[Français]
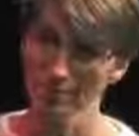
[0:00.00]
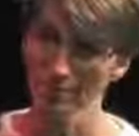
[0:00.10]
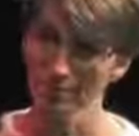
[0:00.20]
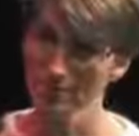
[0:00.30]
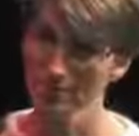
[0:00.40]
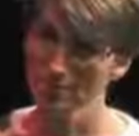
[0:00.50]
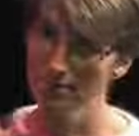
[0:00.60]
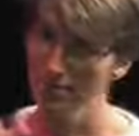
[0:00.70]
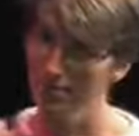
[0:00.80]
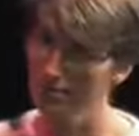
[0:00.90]
de la maman
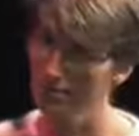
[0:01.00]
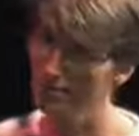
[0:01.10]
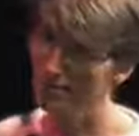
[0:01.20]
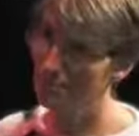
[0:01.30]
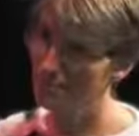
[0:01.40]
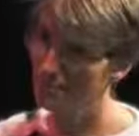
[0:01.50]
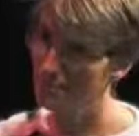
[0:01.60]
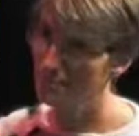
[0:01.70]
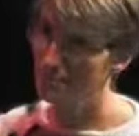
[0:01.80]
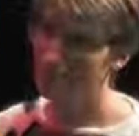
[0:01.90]
elle a le rôle
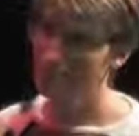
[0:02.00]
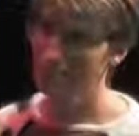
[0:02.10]
du père.